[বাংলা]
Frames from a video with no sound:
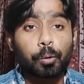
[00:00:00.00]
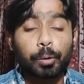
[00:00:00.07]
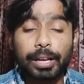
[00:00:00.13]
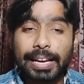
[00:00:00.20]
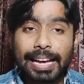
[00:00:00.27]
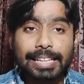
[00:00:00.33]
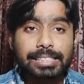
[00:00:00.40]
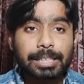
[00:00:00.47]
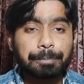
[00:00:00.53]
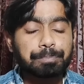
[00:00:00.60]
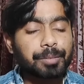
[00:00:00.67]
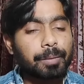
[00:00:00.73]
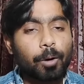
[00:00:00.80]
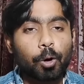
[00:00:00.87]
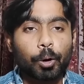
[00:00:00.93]
করে গেছে
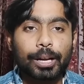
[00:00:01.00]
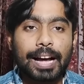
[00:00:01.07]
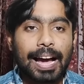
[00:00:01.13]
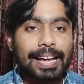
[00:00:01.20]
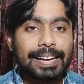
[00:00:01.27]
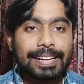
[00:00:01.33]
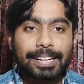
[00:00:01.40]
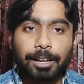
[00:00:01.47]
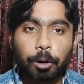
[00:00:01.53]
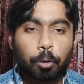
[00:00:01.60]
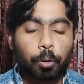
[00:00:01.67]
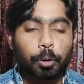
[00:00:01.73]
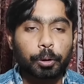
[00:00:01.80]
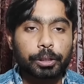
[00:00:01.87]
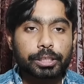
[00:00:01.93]
এবং ওর গায়ে লেগে
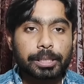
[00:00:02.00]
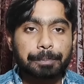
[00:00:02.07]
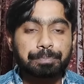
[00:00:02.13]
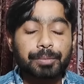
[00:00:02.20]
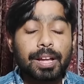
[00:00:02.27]
গোল হয়েছে